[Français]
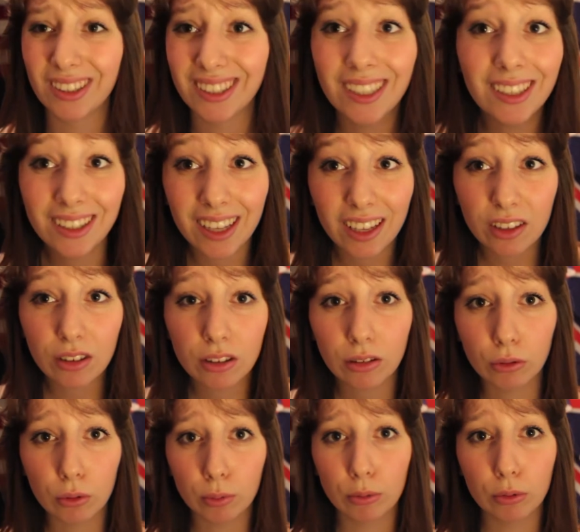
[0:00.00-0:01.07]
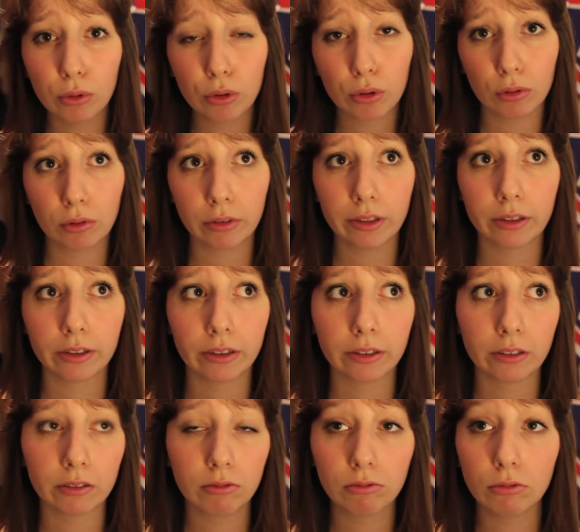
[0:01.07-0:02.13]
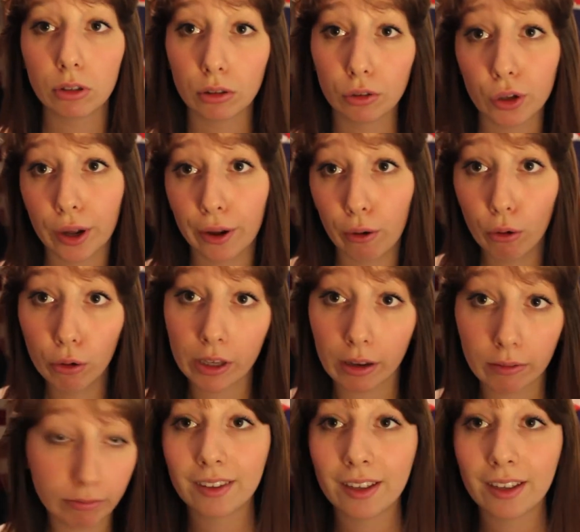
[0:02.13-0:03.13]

déteste le plus. Donc ça serait aucun.